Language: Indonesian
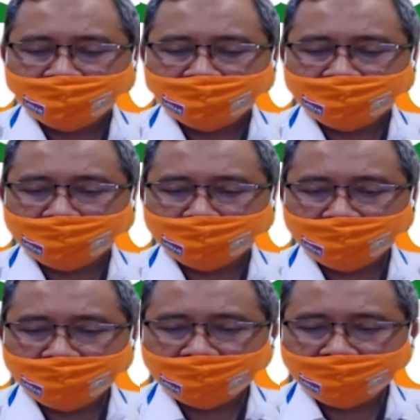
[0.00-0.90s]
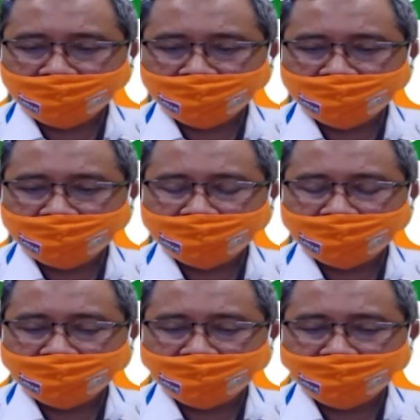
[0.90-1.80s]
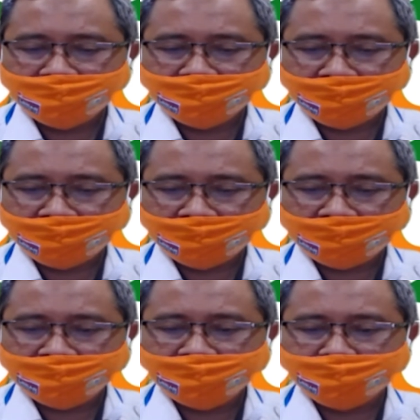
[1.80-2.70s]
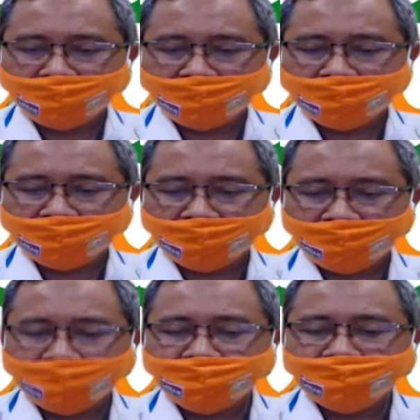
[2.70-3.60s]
kemudian tadi yang ditanyakan di Manggarai